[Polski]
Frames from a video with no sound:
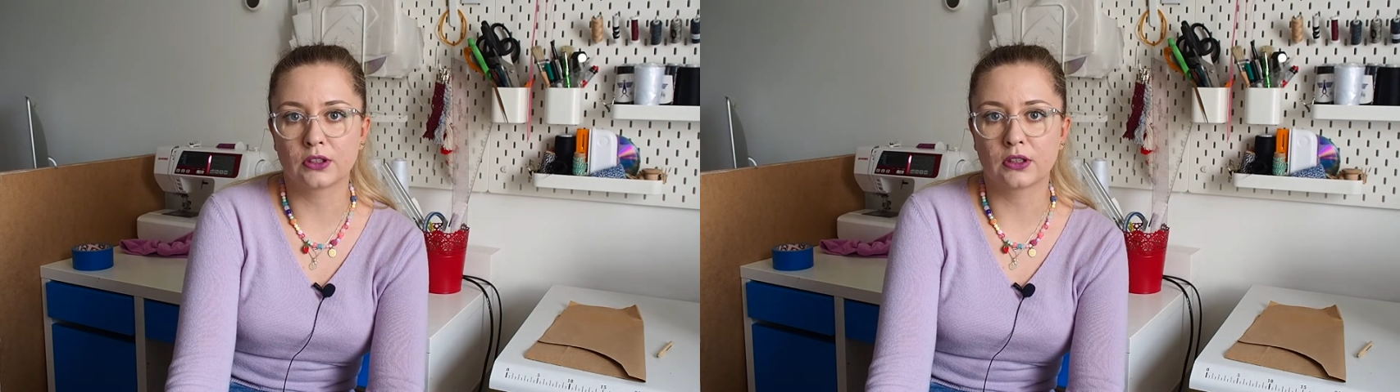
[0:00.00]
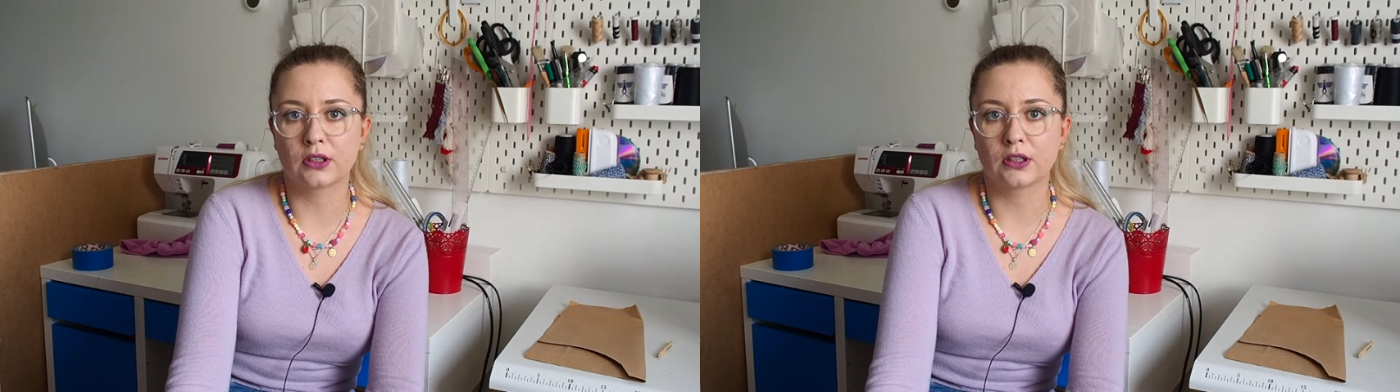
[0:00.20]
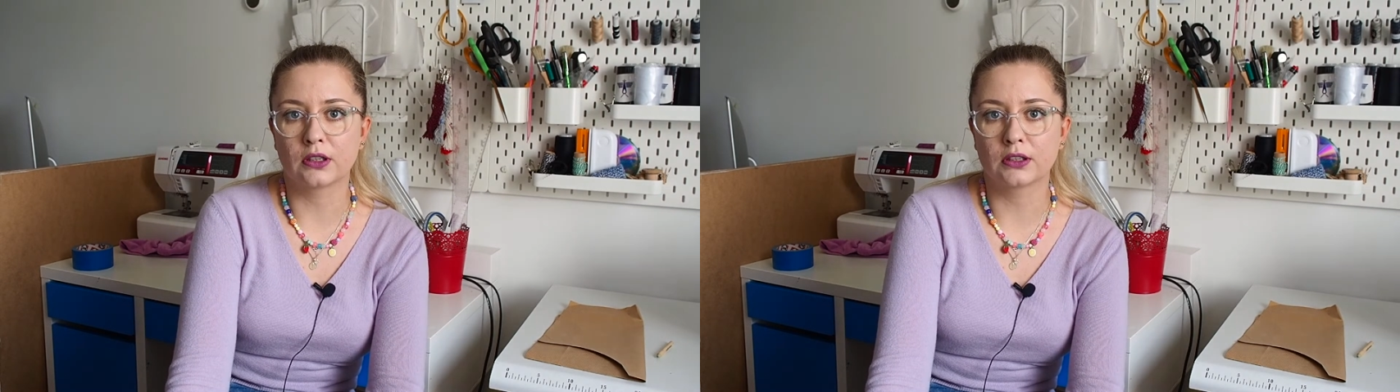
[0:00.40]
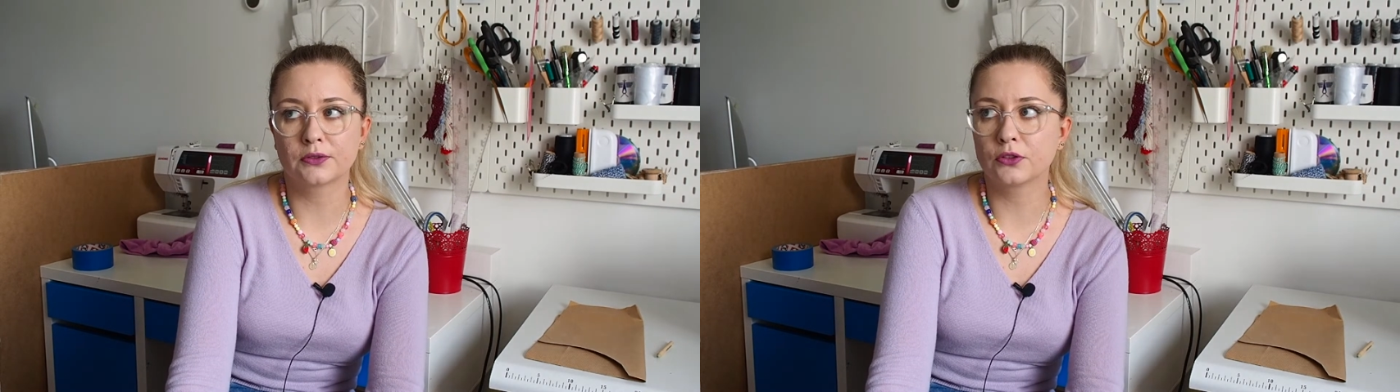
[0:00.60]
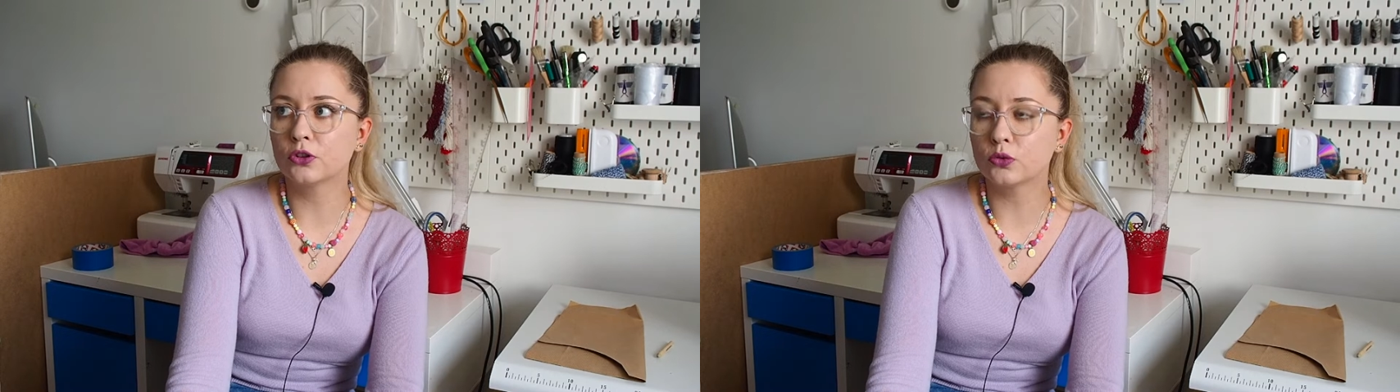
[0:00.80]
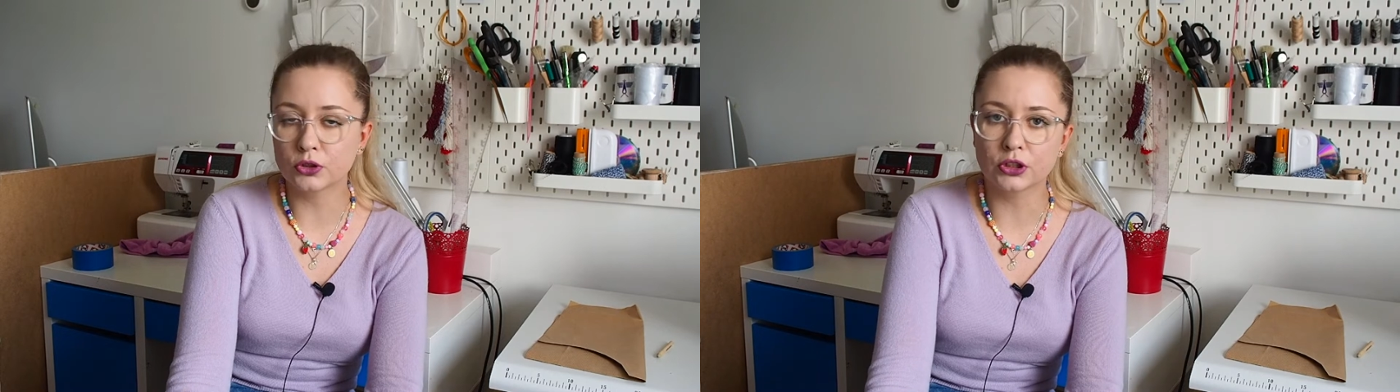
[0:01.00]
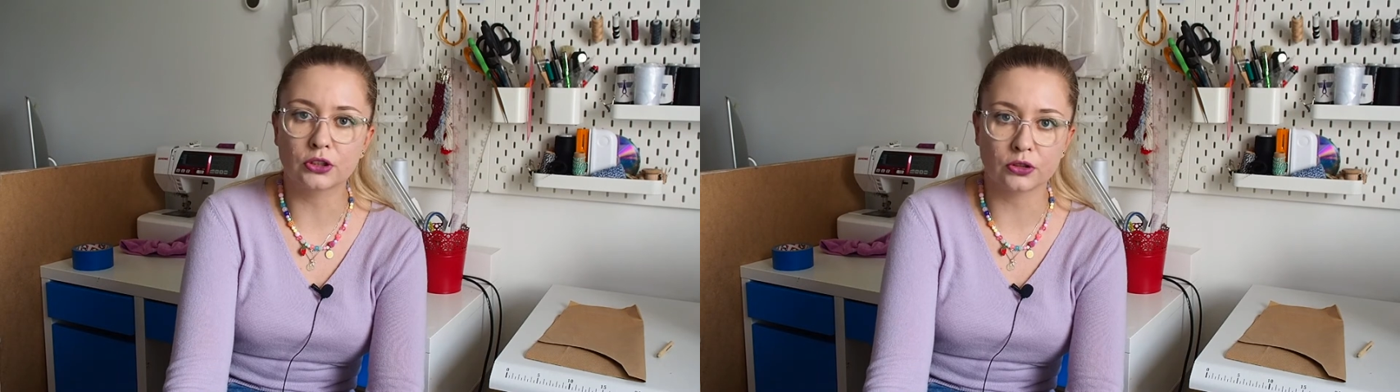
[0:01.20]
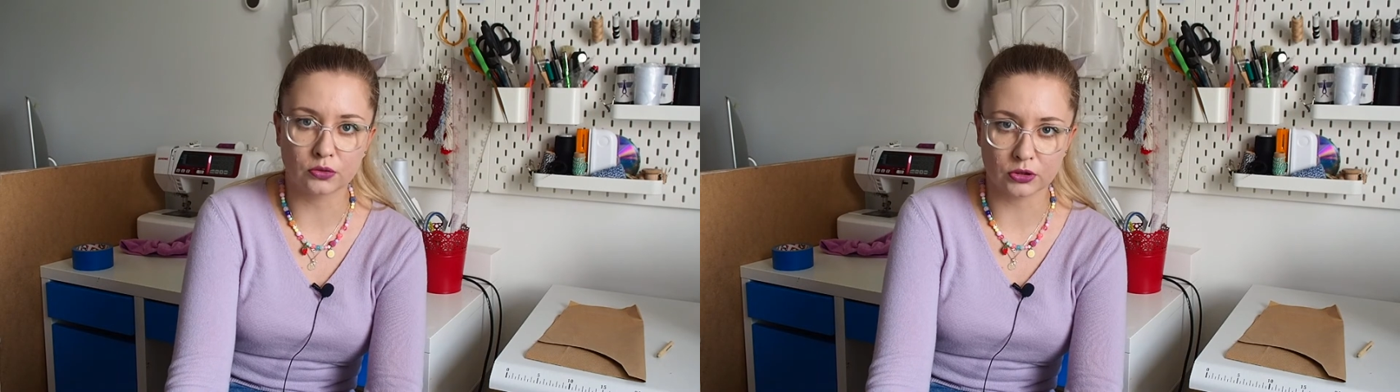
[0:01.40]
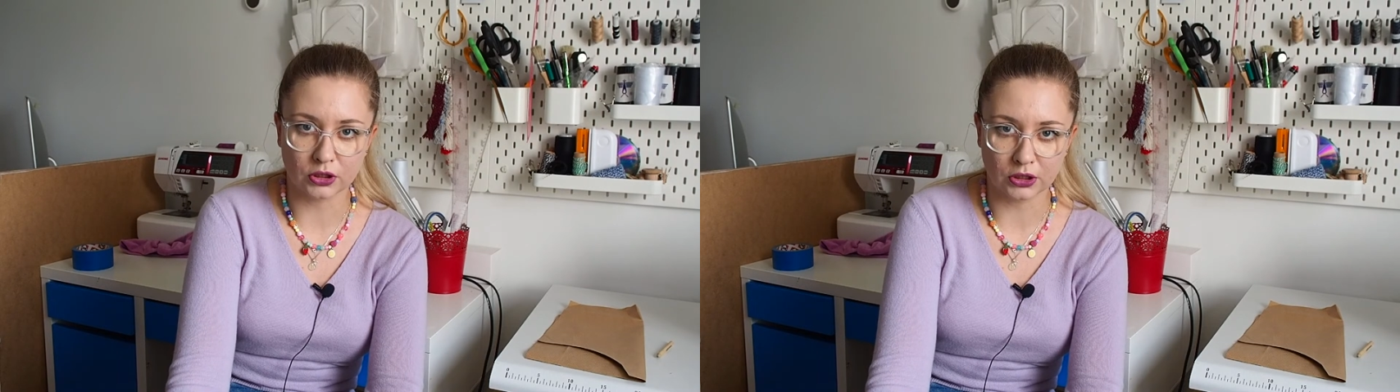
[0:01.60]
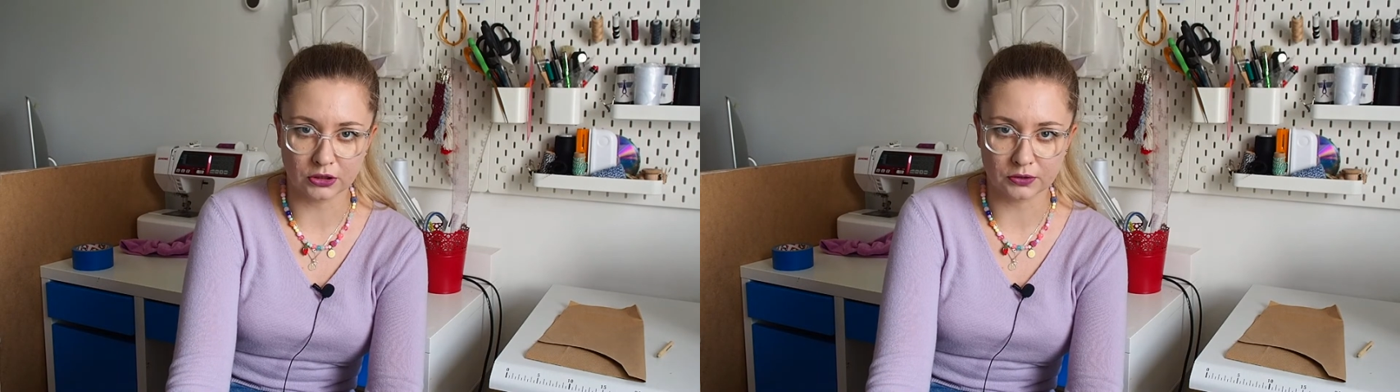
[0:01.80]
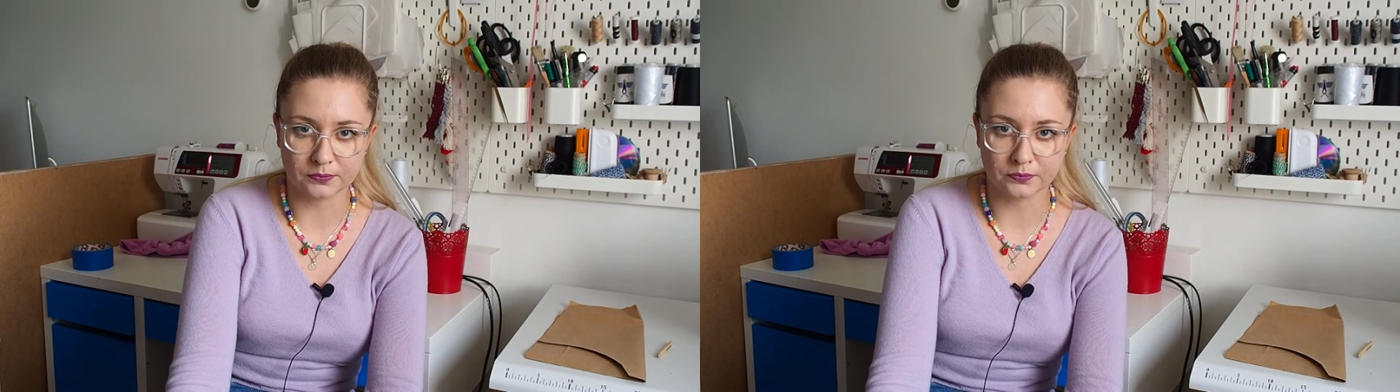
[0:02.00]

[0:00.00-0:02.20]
e, swoich uszytych już rzeczy.